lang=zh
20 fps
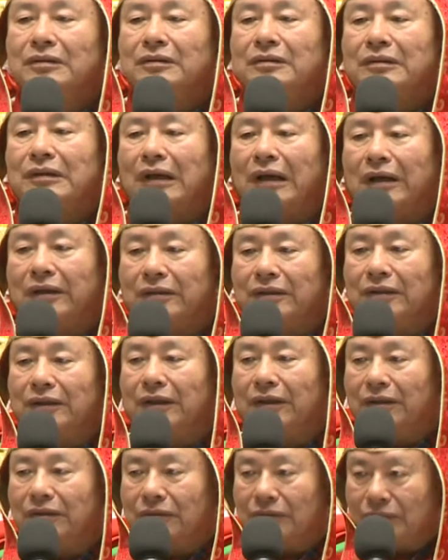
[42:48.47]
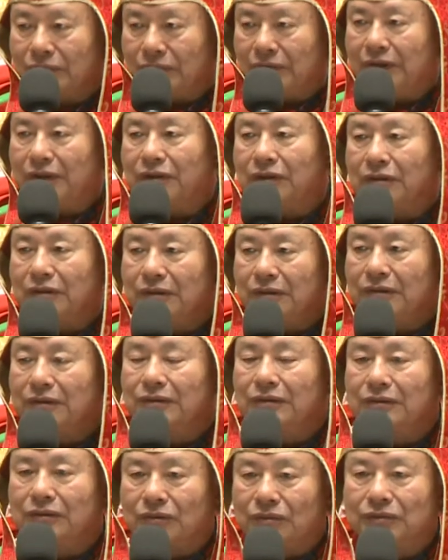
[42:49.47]
他也很会
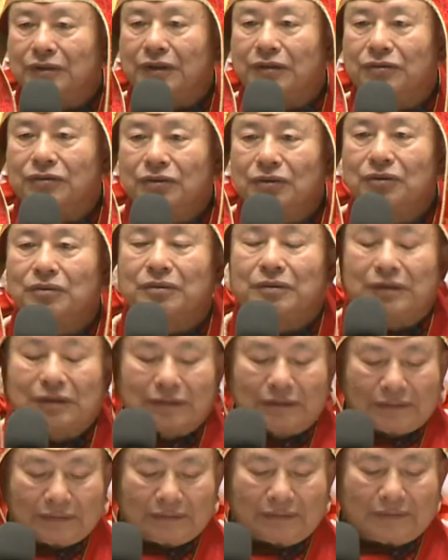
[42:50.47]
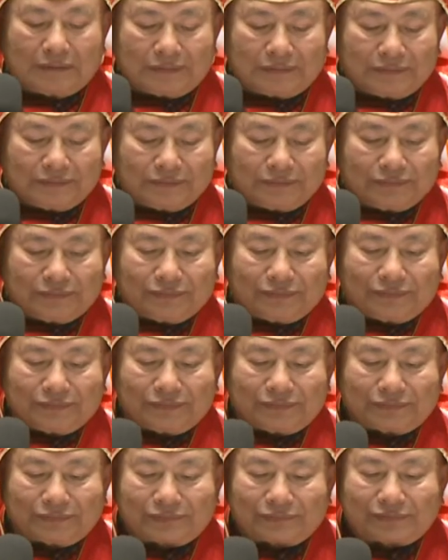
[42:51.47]
有成就的。
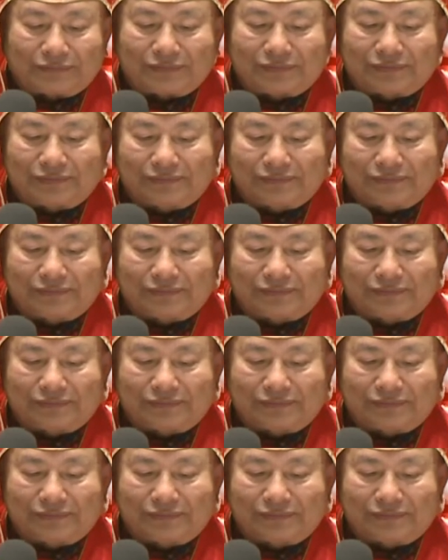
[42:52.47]
嗯，